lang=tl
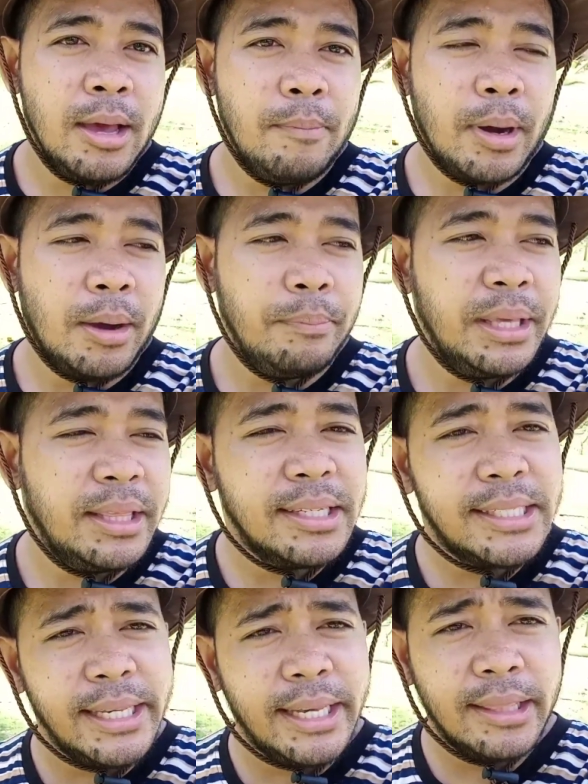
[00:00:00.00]
mga
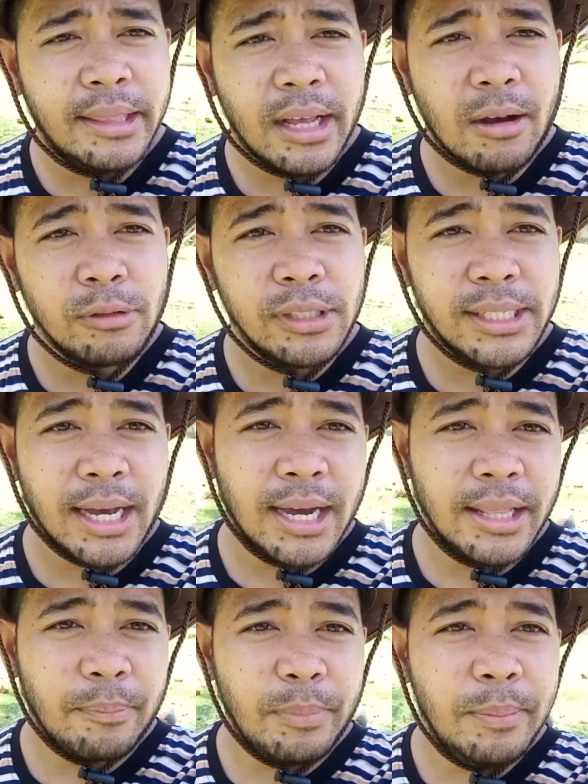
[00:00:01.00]
medicine na kung
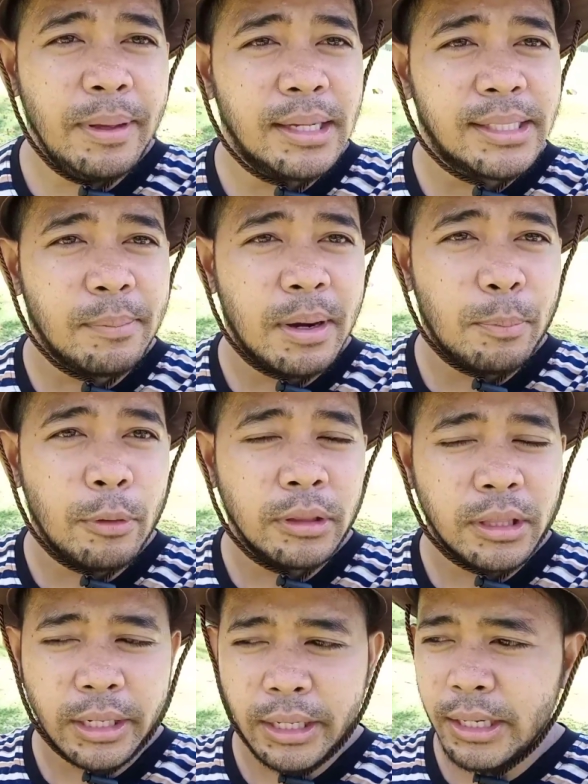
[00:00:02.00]
saan nabibili sa mga
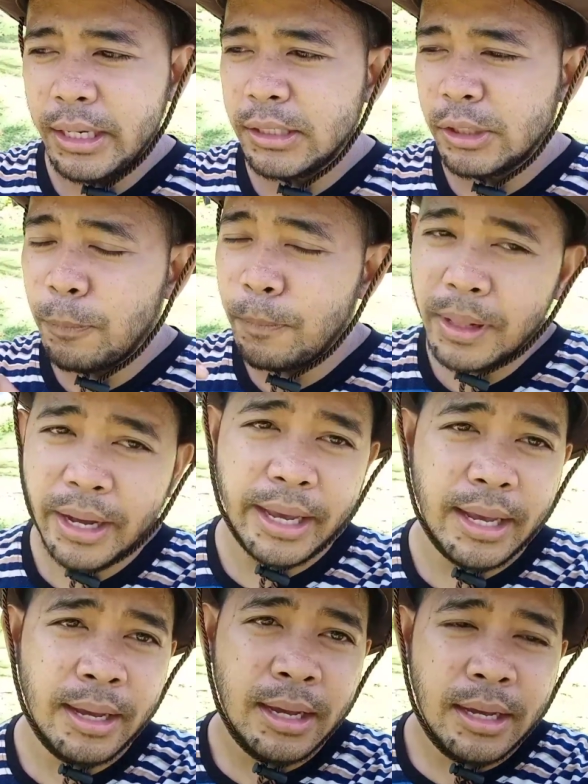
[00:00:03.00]
poultry
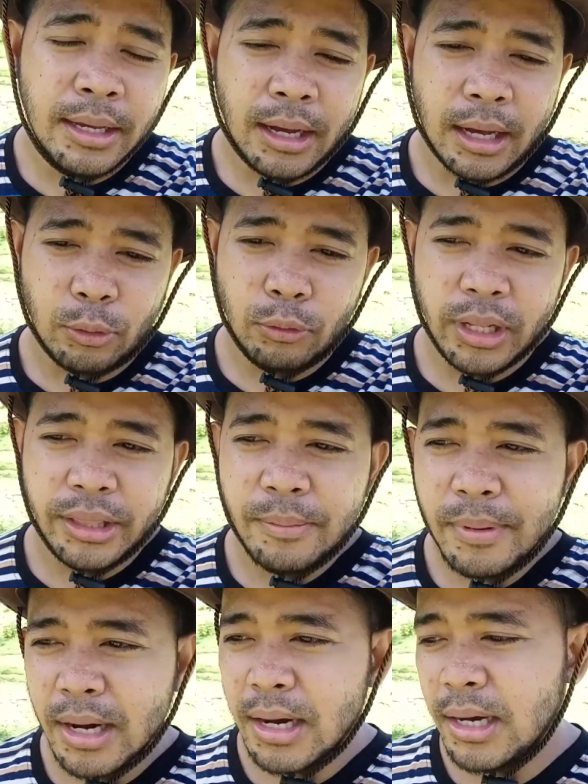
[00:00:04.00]
supply katulad
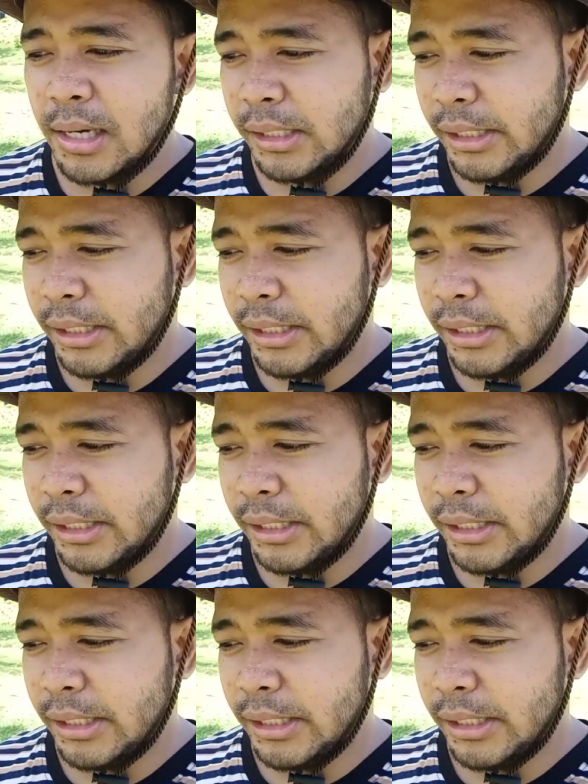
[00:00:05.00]
ng mga